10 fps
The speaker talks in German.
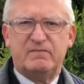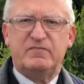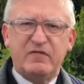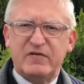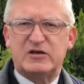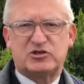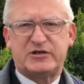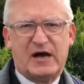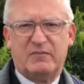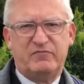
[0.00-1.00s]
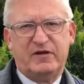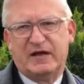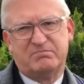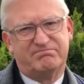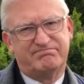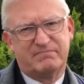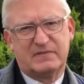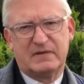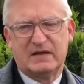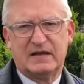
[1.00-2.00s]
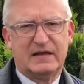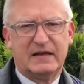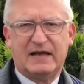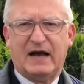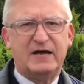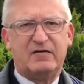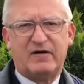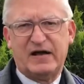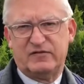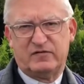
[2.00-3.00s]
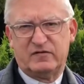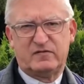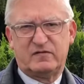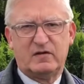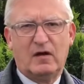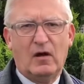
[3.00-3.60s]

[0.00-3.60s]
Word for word: Wie wir sterben werden, keiner weiß es.